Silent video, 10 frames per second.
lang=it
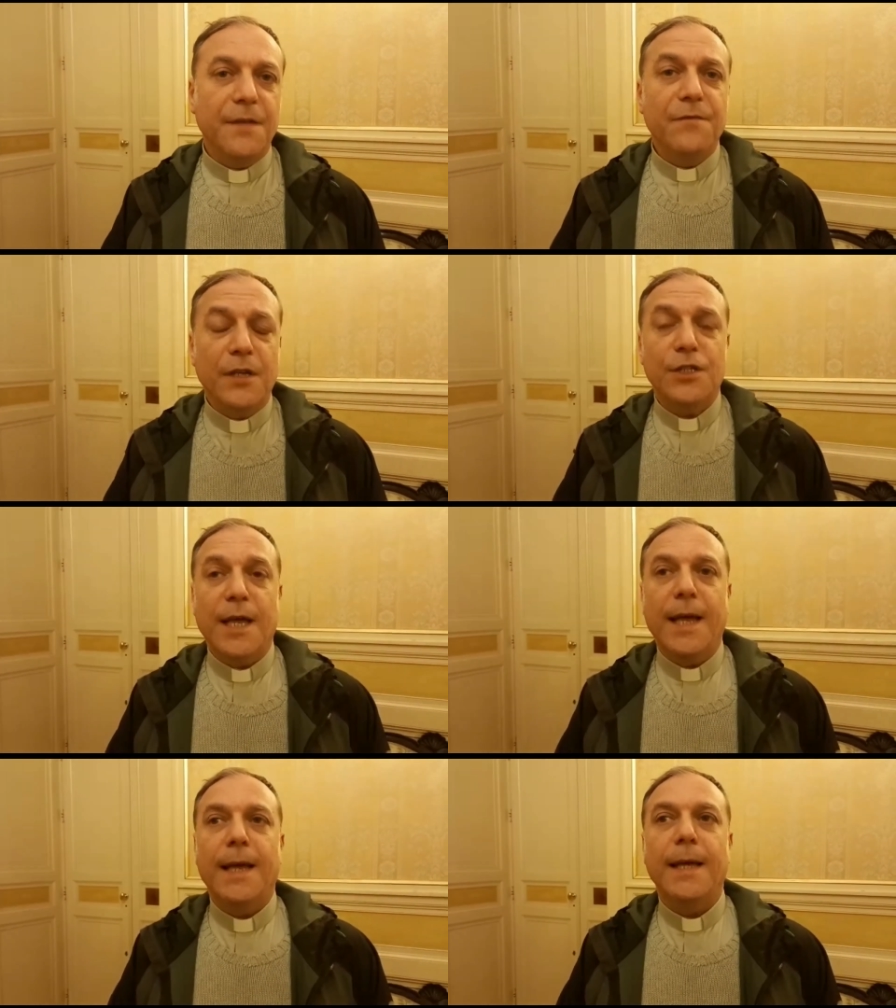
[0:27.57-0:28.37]

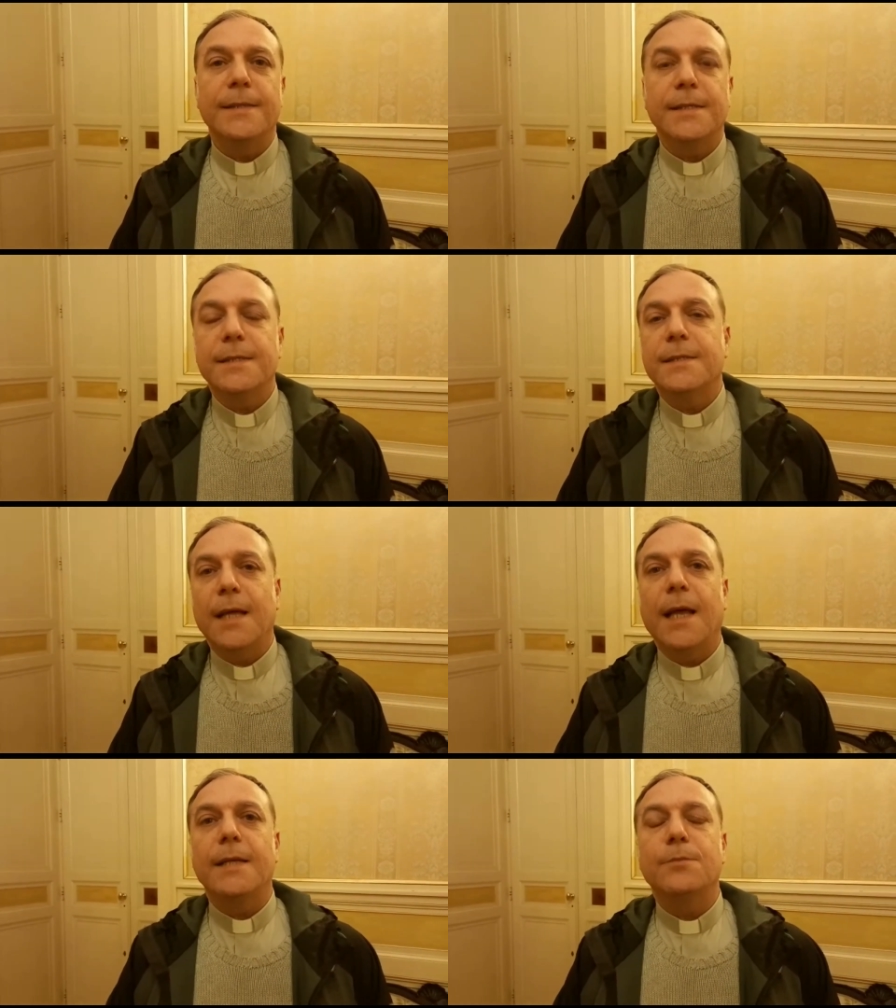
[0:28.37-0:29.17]
Invece
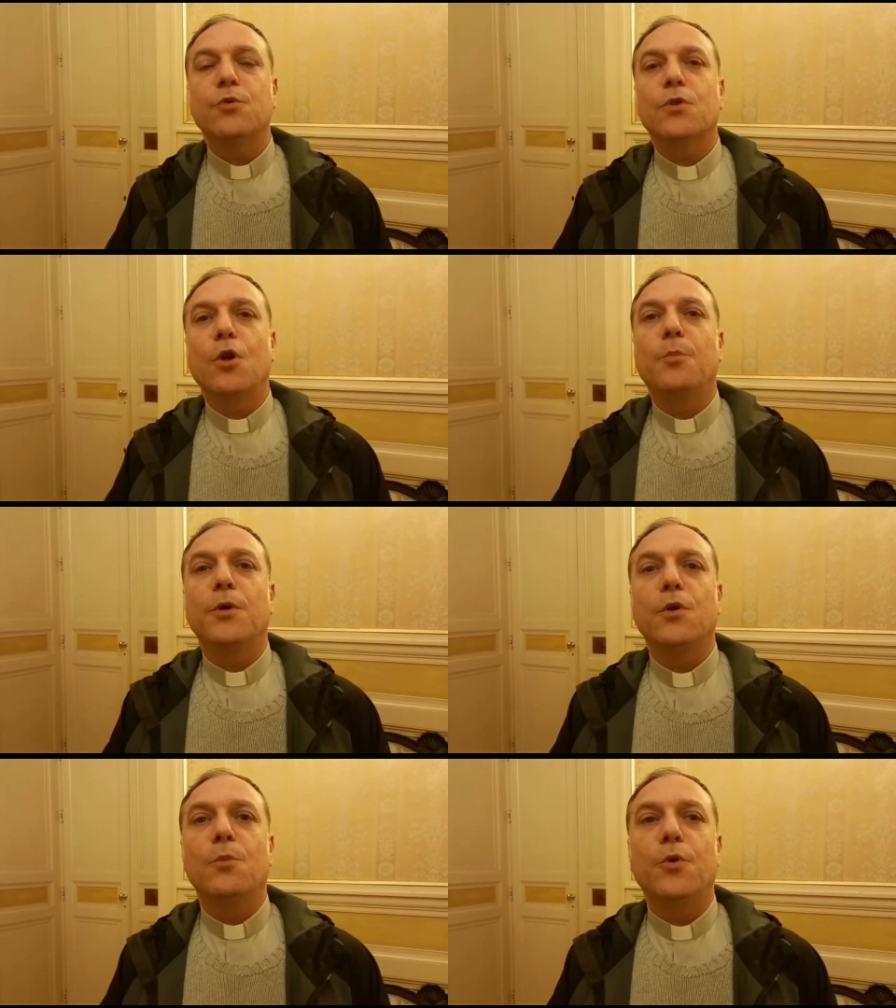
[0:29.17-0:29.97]
esiste
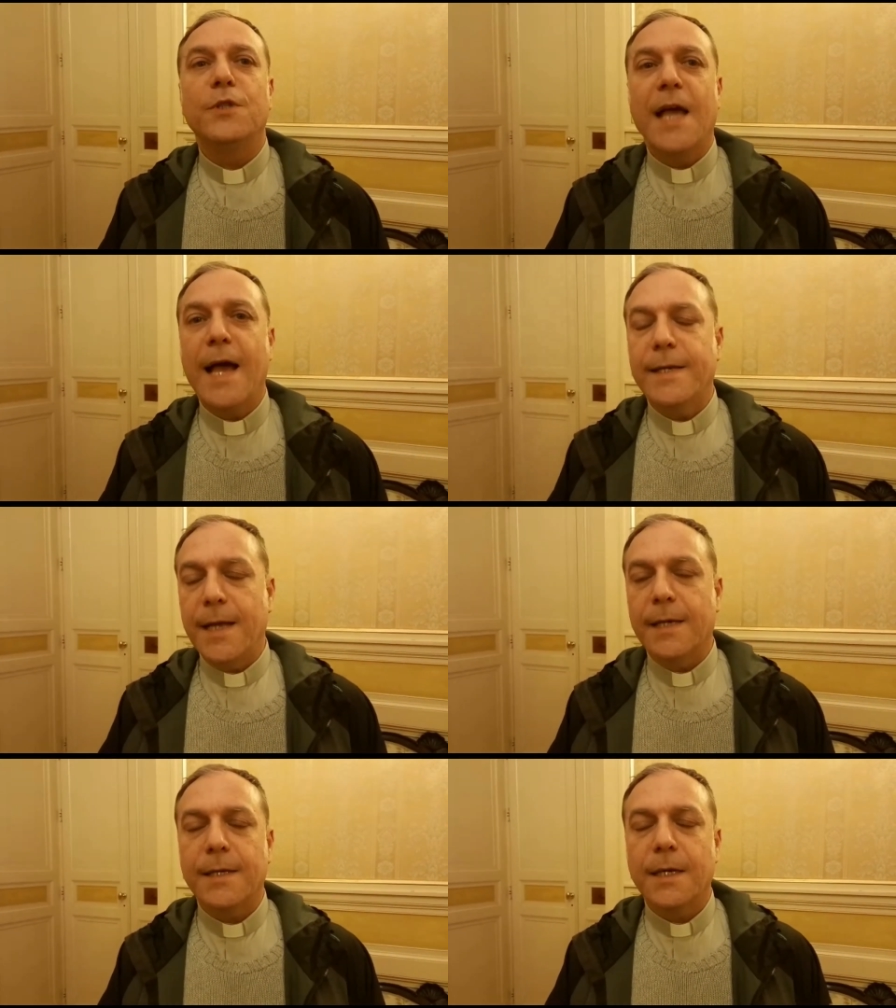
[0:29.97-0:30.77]
purtroppo da un po' di anni,
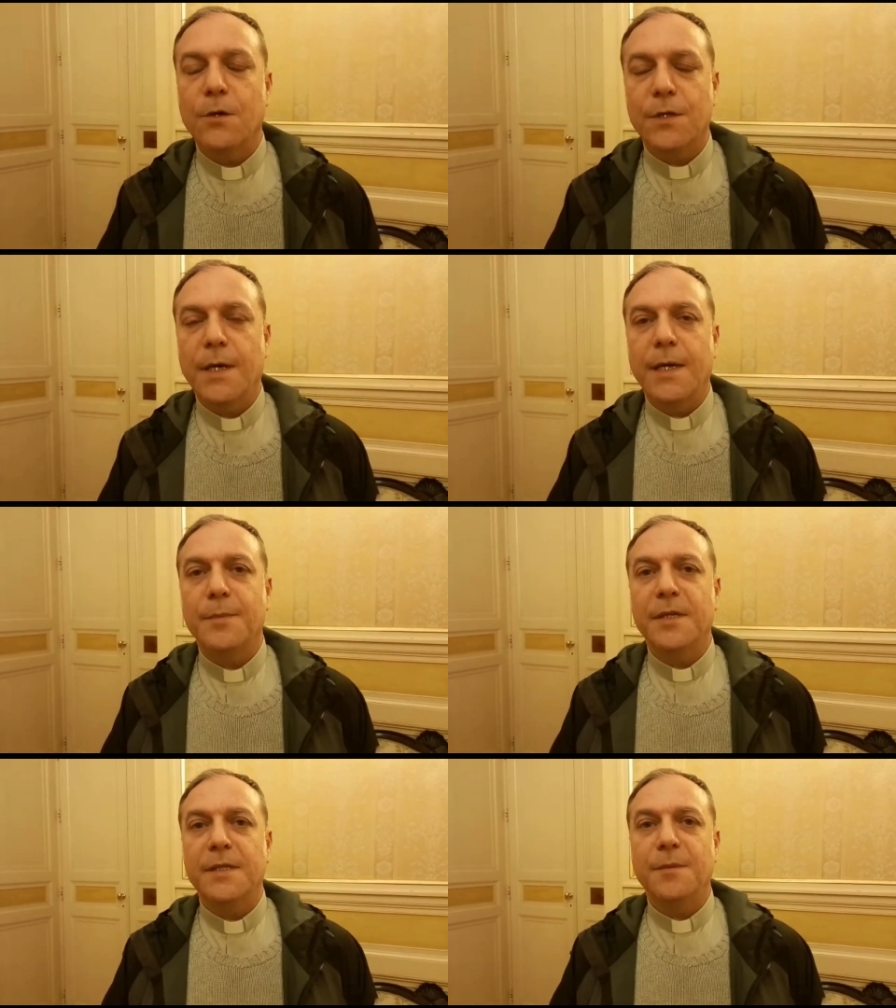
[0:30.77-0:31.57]
anche a causa della
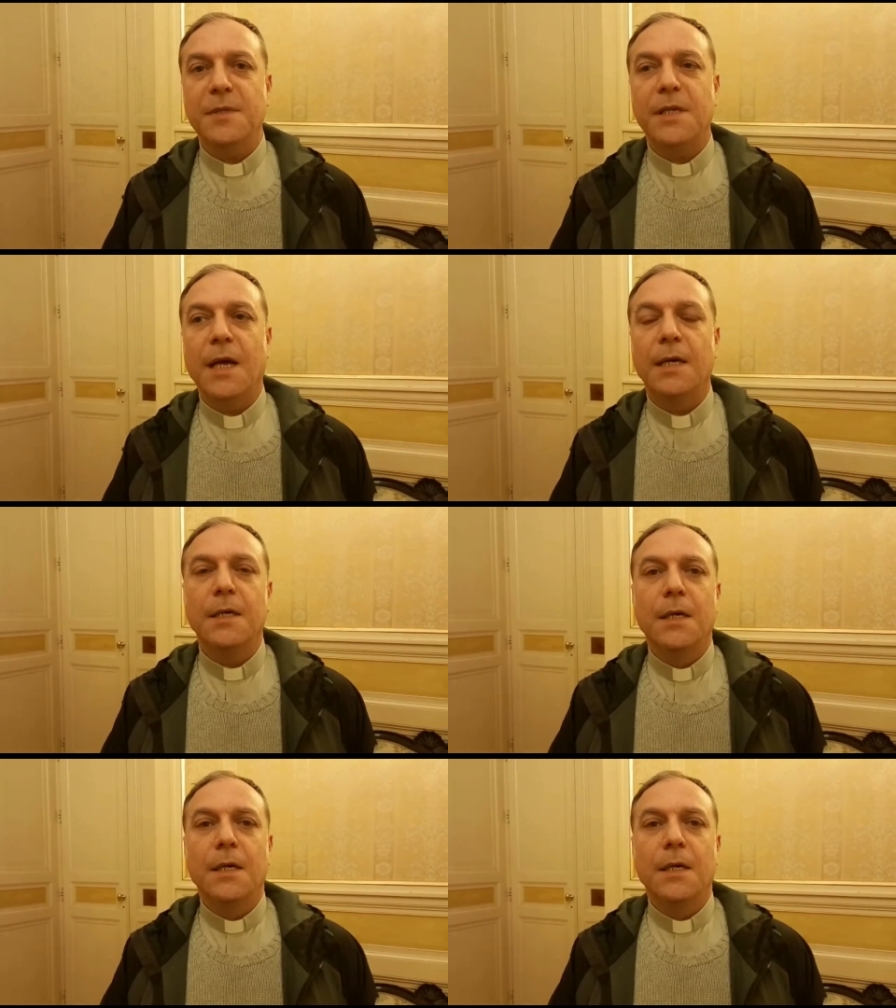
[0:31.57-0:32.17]
pandemia,